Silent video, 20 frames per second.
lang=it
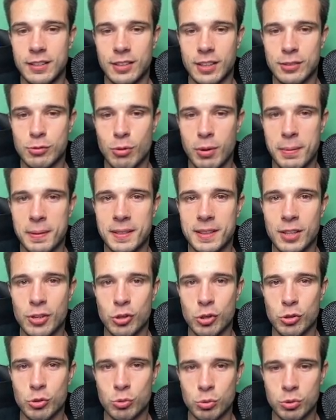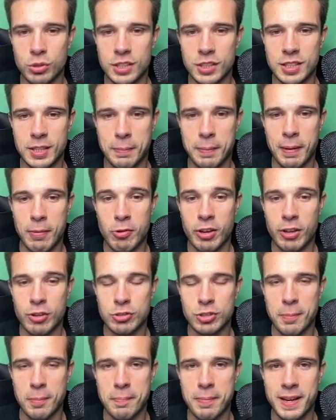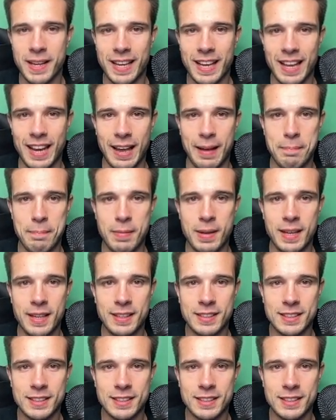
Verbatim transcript: naturalmente noi tutti sappiamo che cosa implicherebbe